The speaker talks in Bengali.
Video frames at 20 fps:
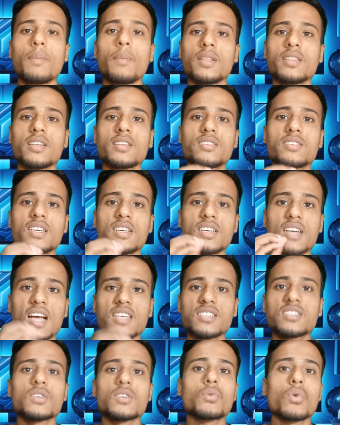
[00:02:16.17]
আপনাদের যে
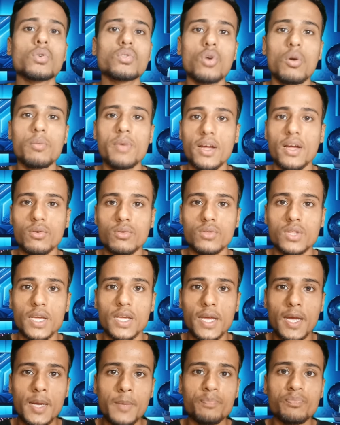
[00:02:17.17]
কাজটি করতে হবে এখন
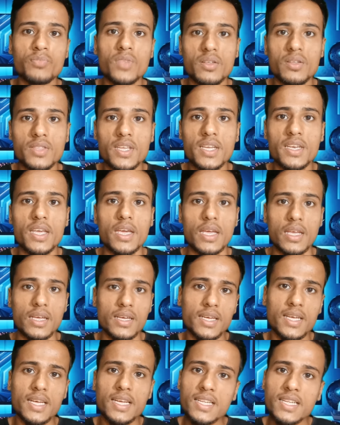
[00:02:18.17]
থেকে দিনে
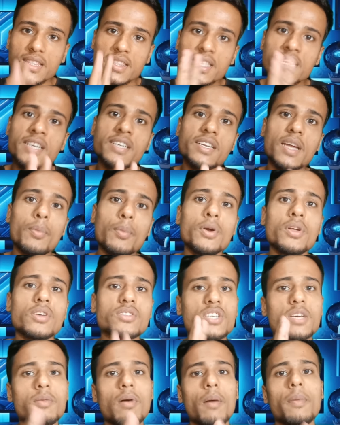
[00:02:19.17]
তিনটা
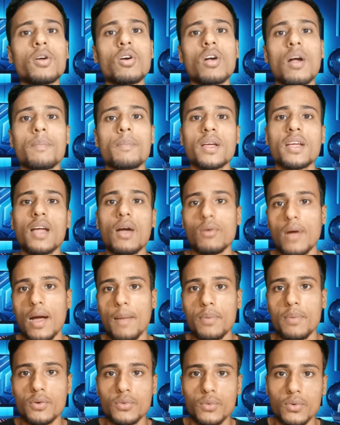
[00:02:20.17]
ভিডিও যেভাবে হোক আপনাকে
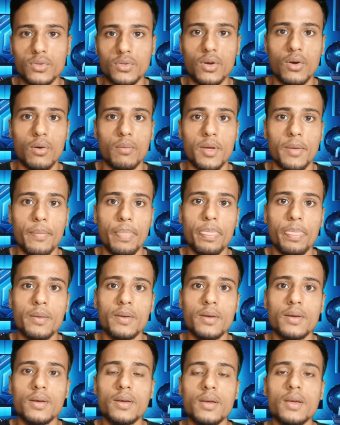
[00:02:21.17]
আপলোড করতে হবে
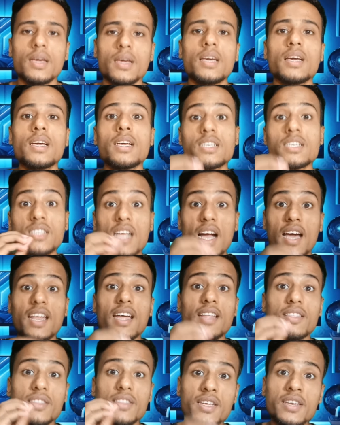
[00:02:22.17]

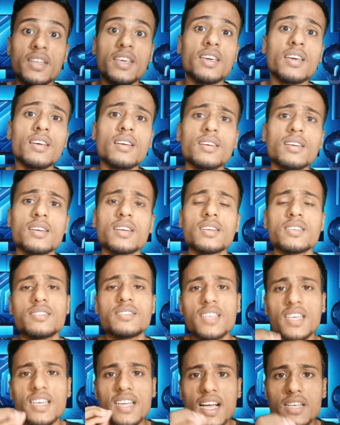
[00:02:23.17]
সারা দিনে
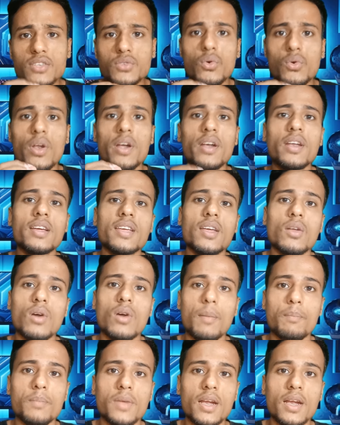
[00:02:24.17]
যে কাজ করেন না
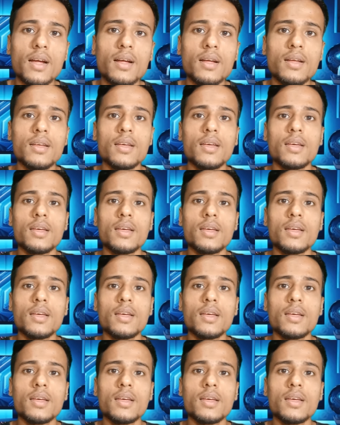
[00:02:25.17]
কেন আপনারা